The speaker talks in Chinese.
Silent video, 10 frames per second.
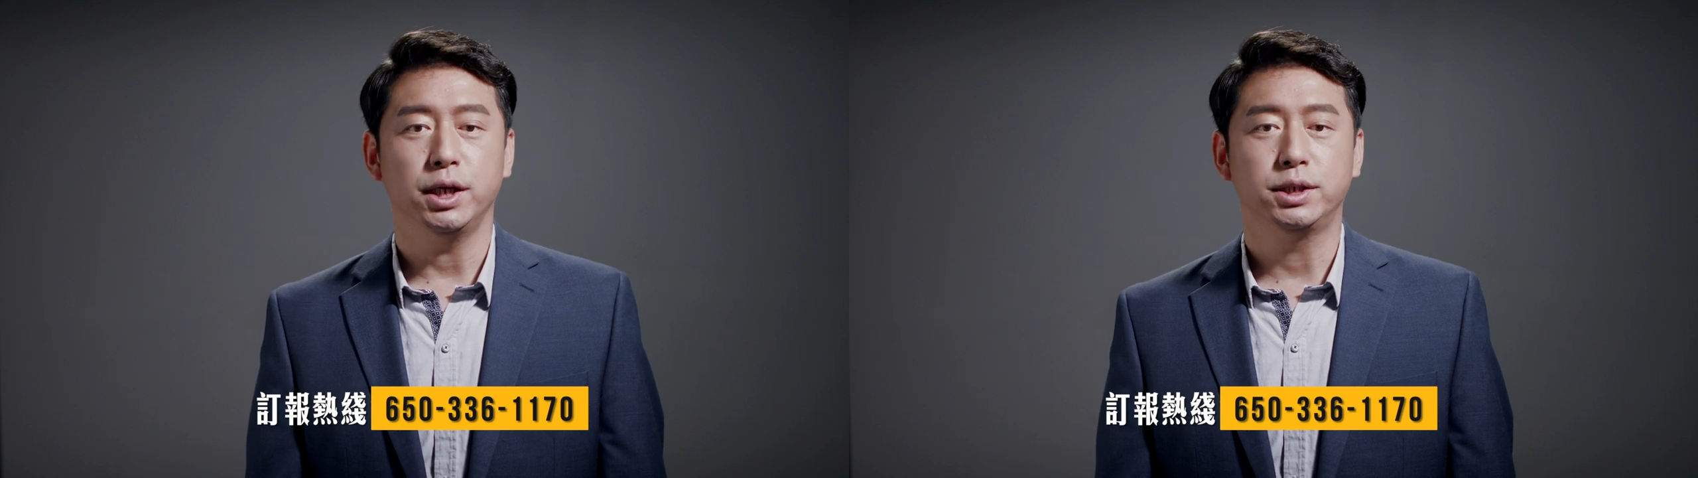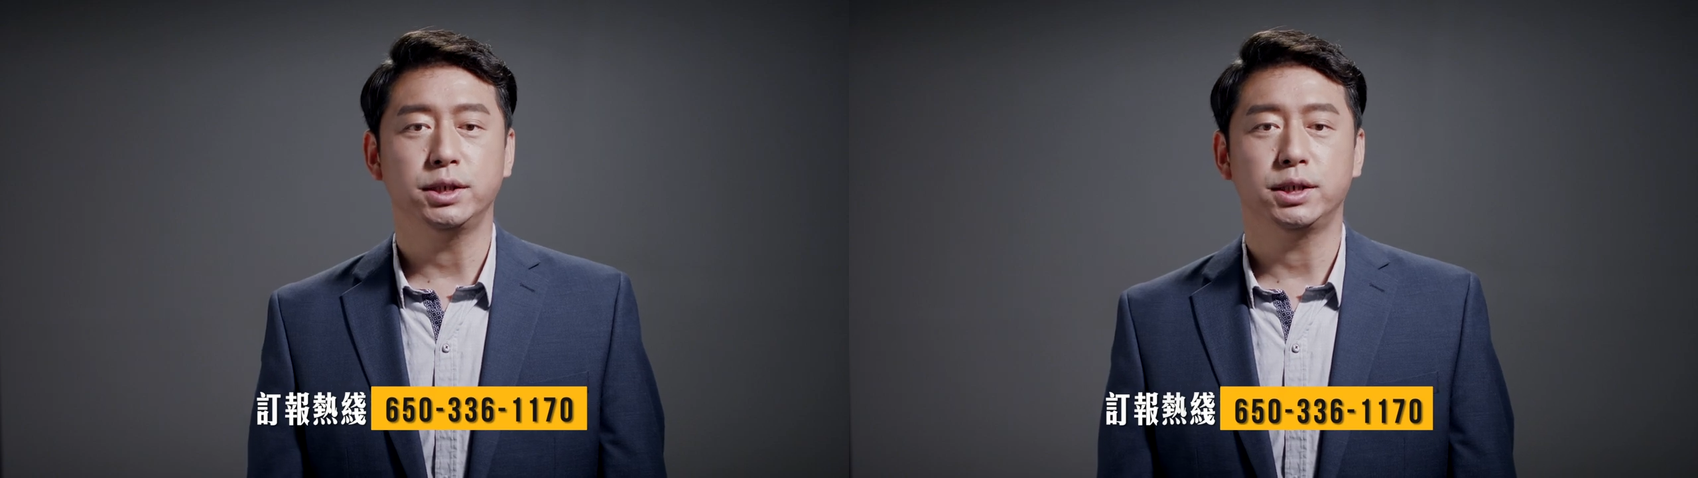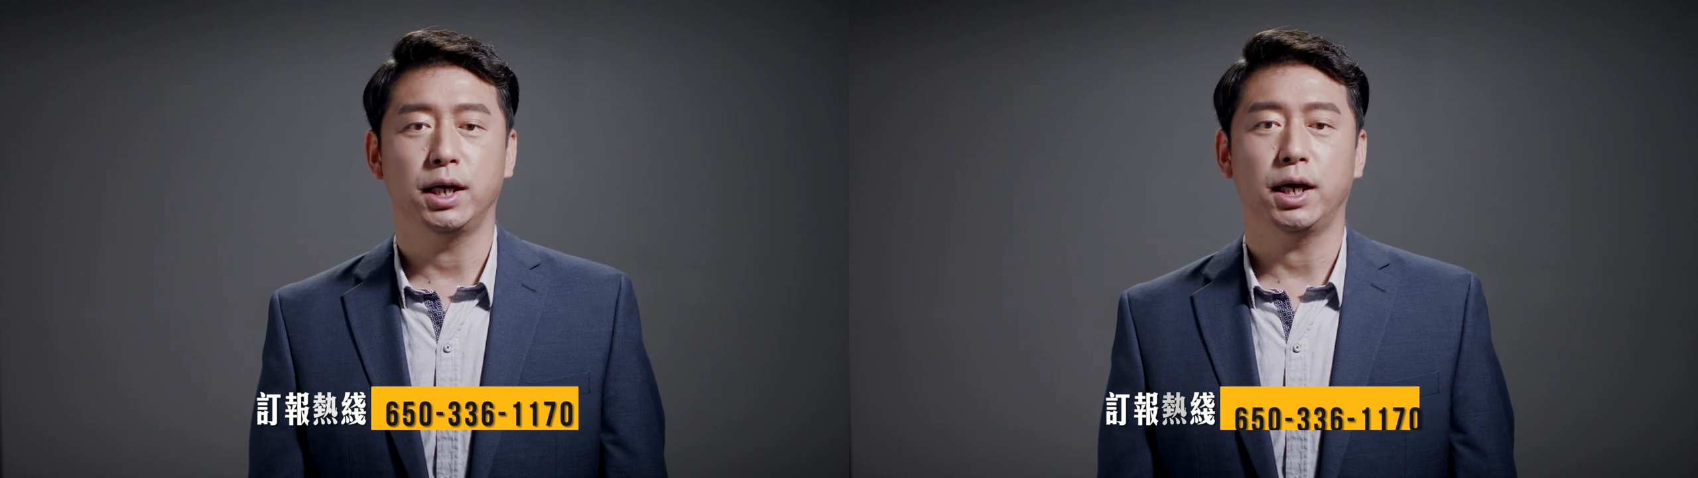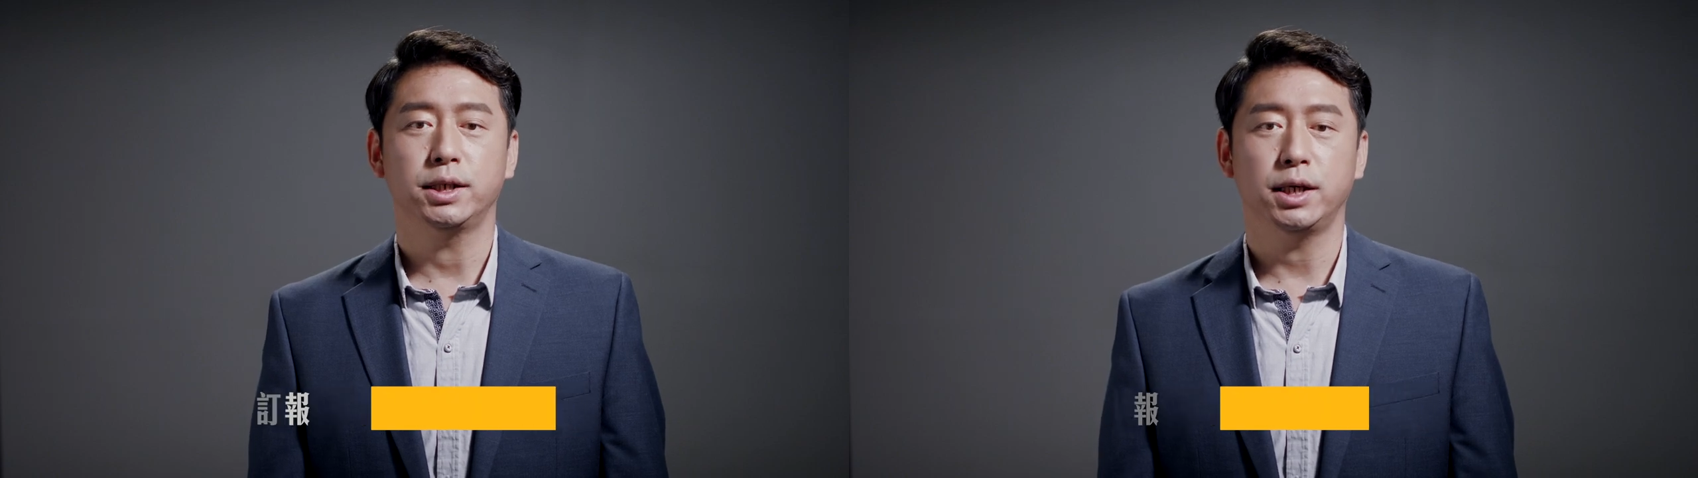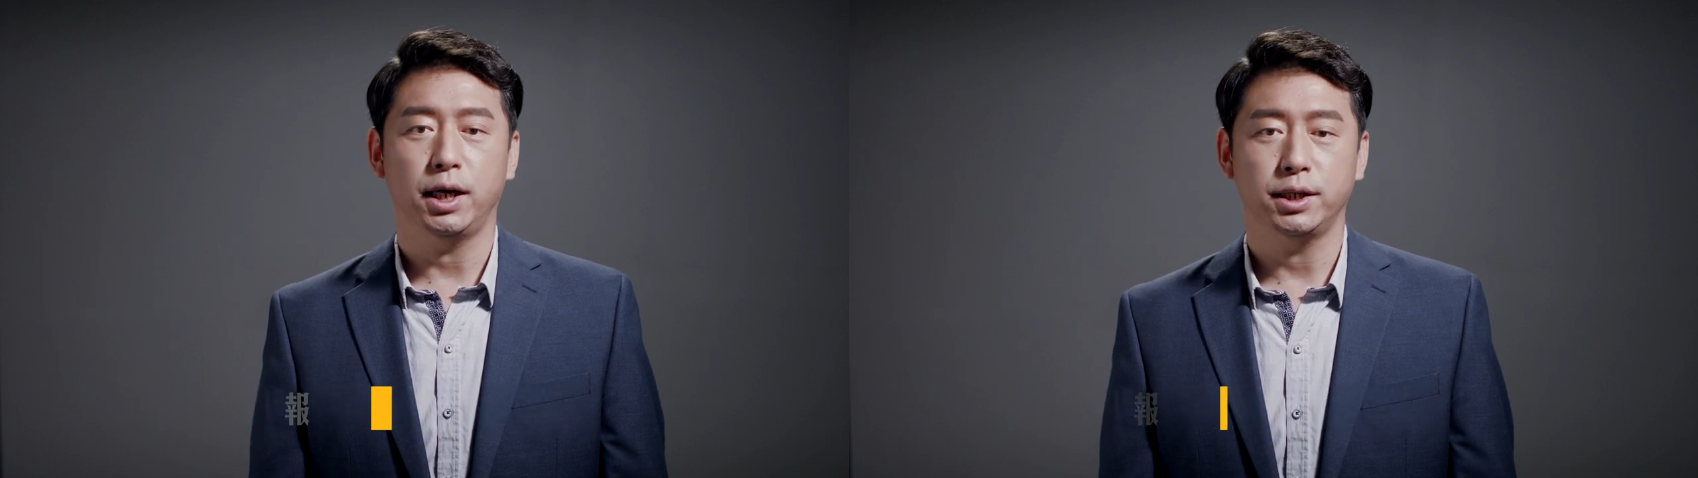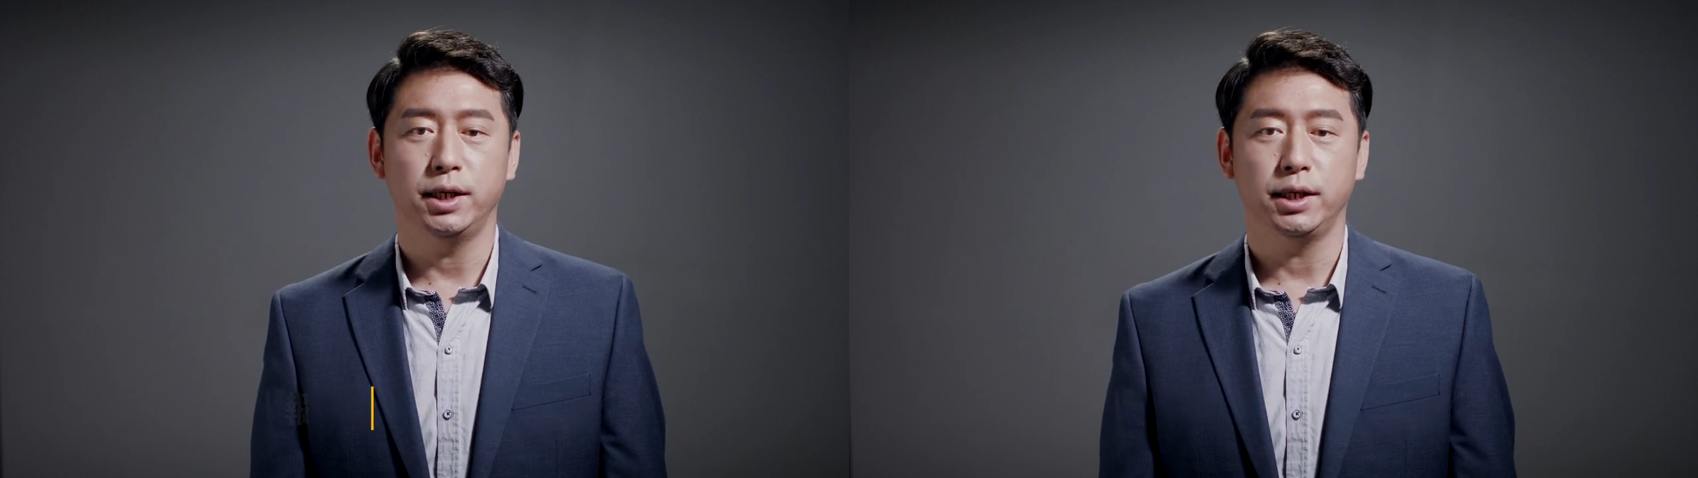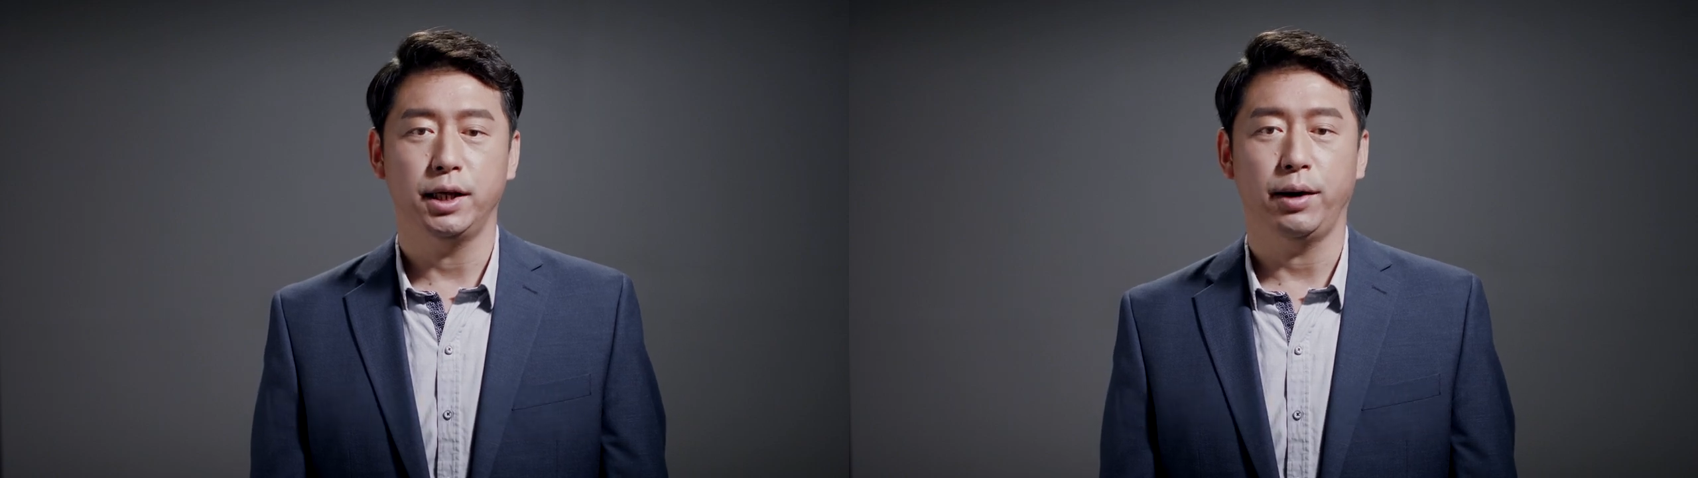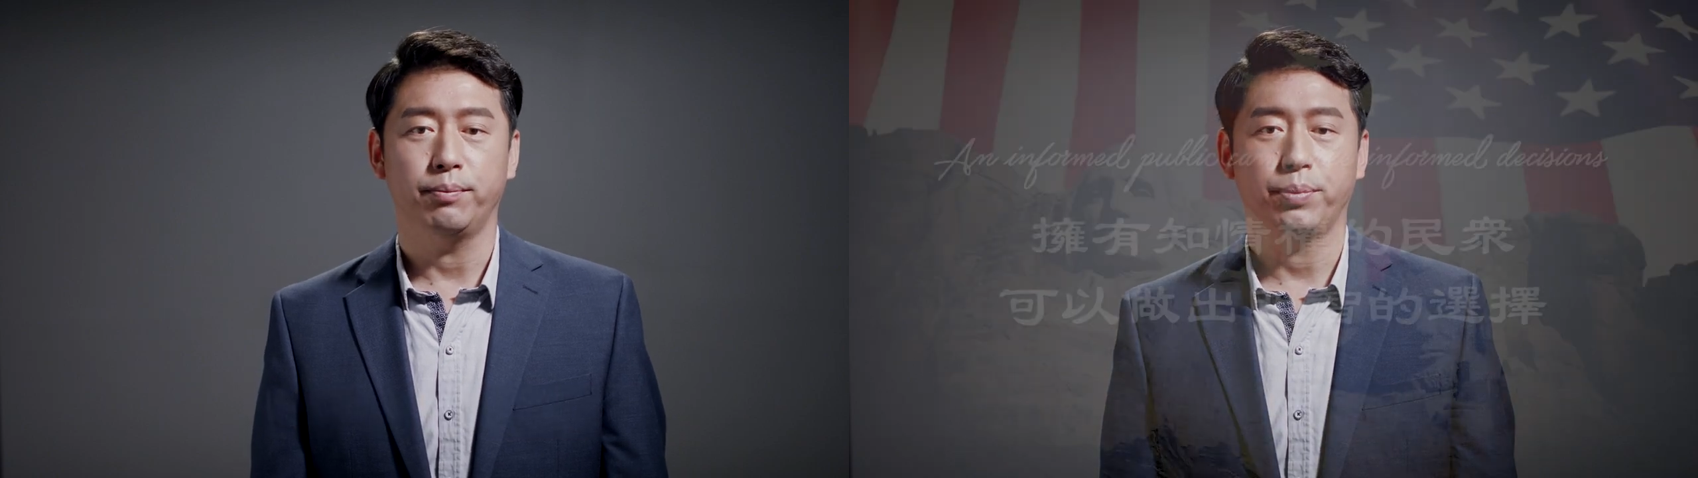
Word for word: 支持了这样的理念：